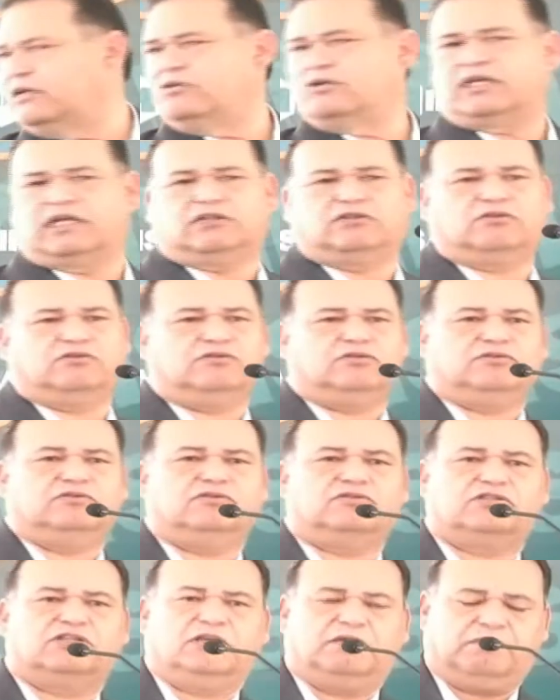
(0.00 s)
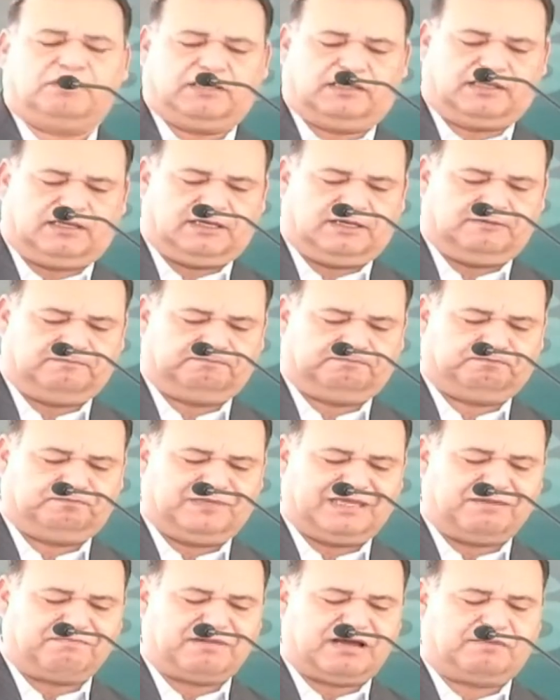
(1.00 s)
creo que a todos nos debe de
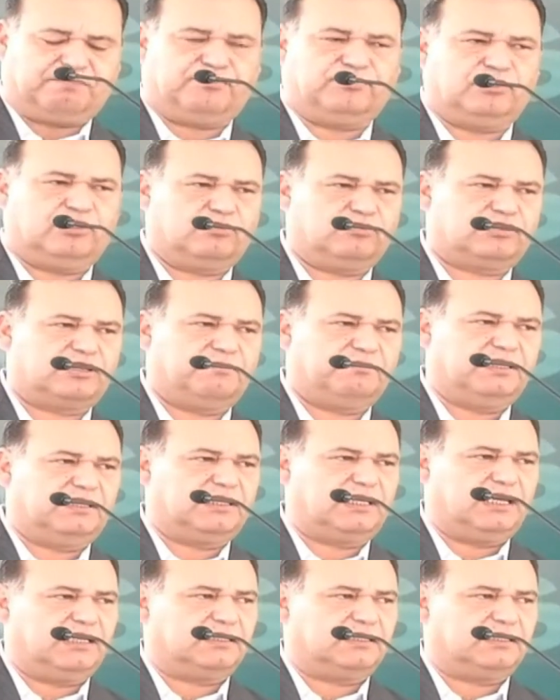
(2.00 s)
llamar poderosamente